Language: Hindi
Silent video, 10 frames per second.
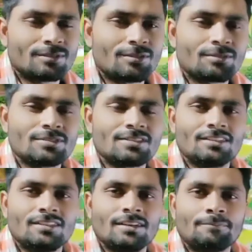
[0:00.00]
और कुछ
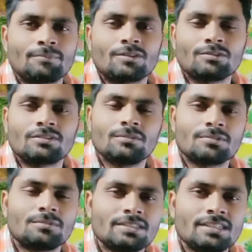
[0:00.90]
नहीं है तो सिर्फ
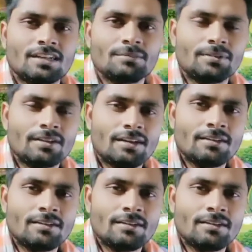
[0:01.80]
समझने का फेर है